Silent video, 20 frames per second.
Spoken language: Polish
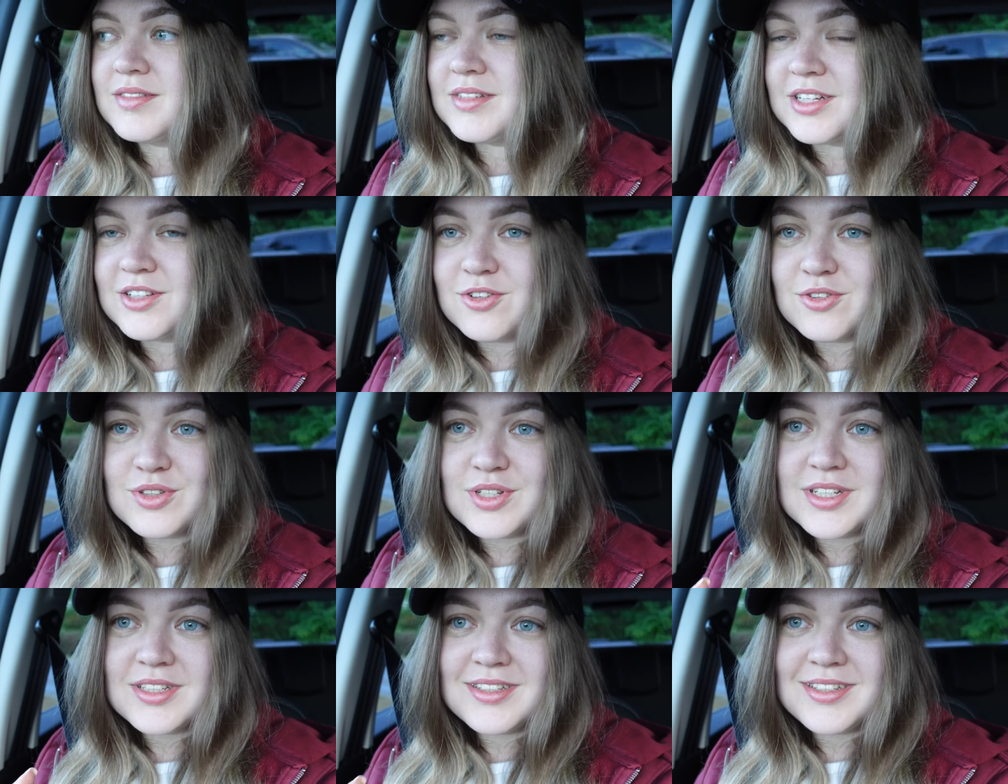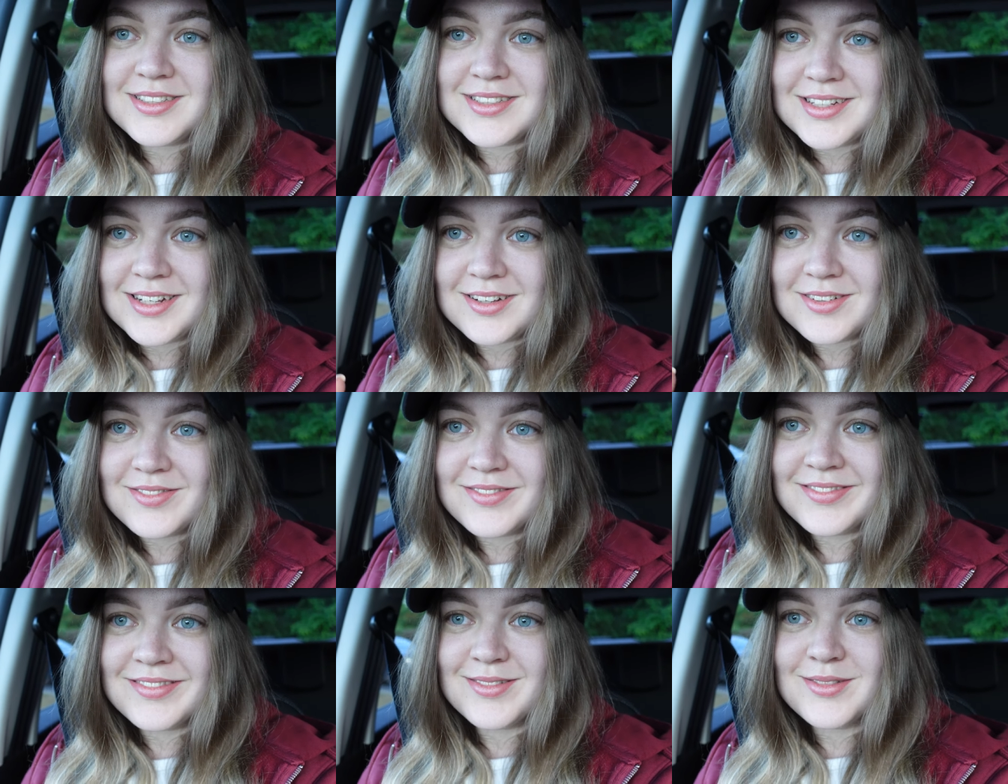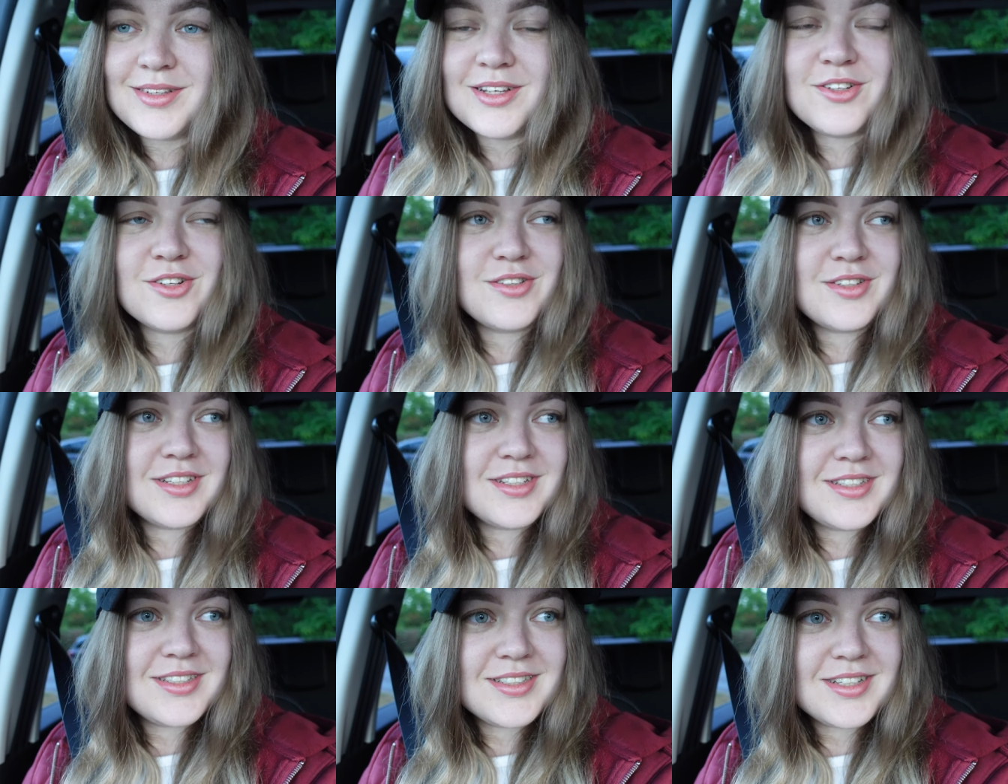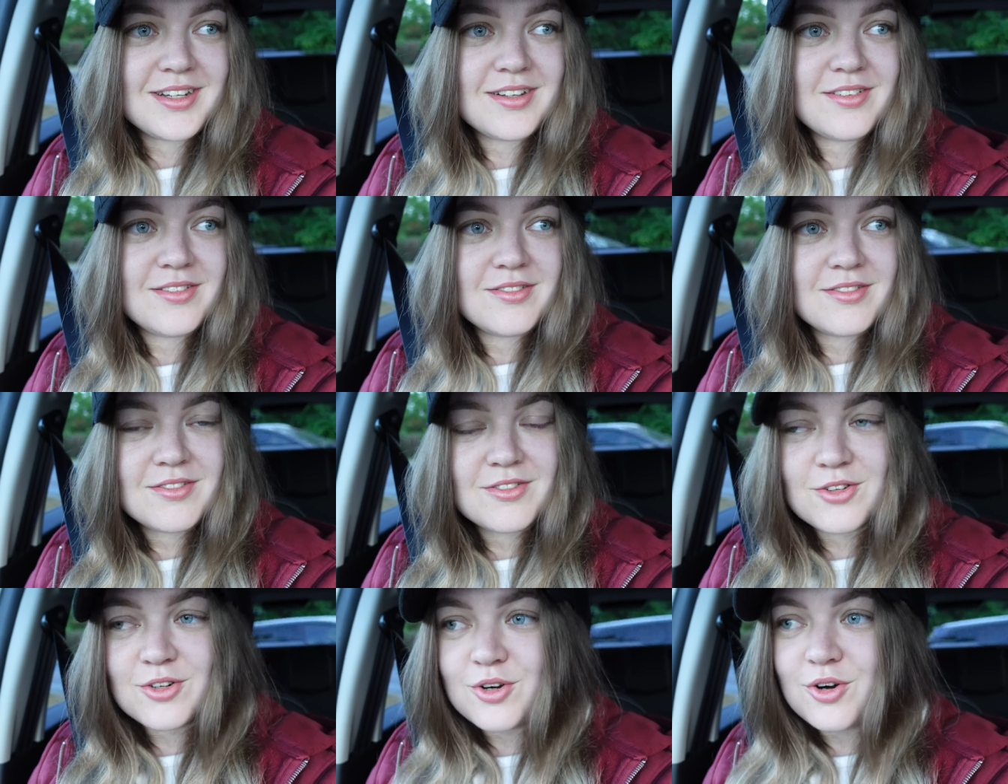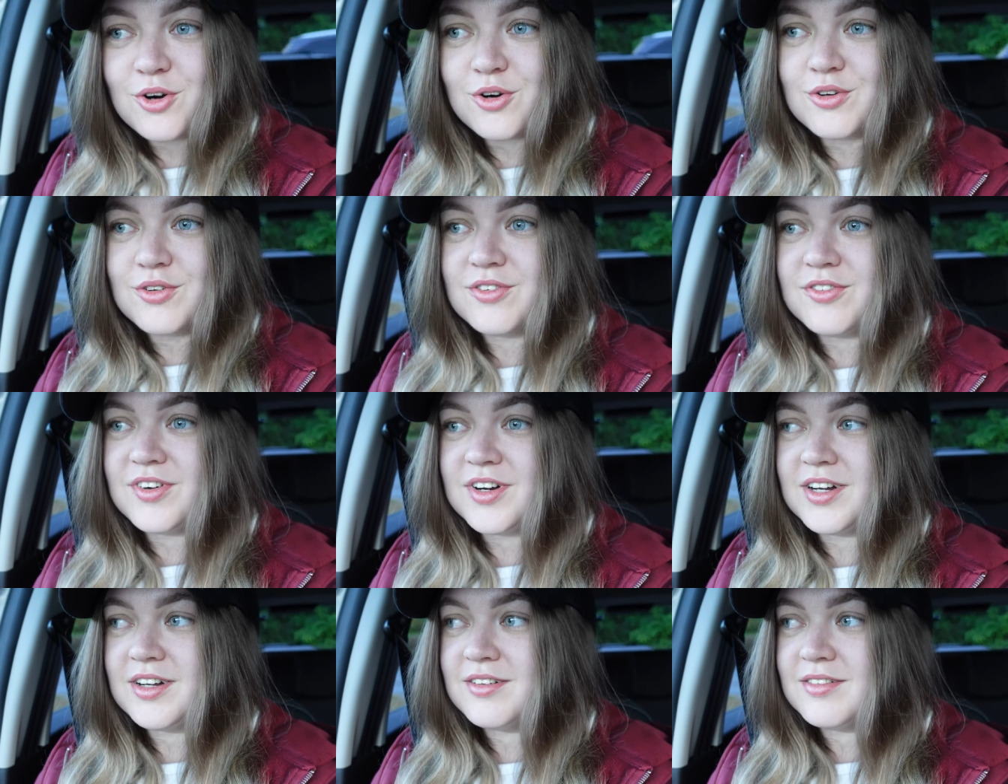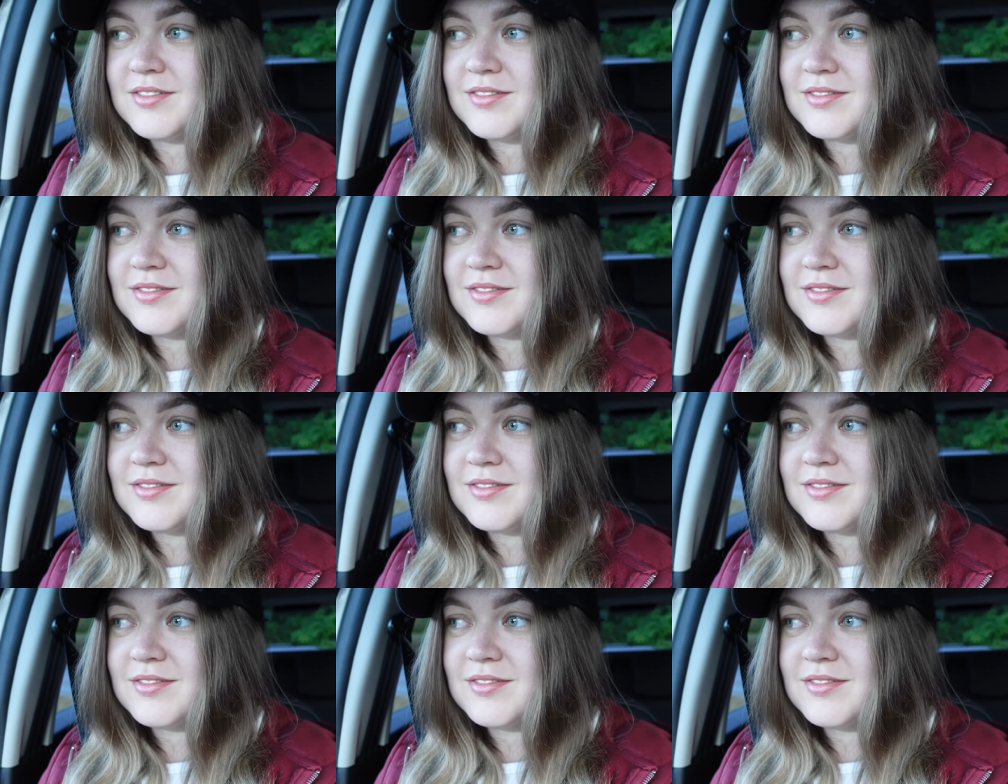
te do tenisa, nie do tenisa, do golfa.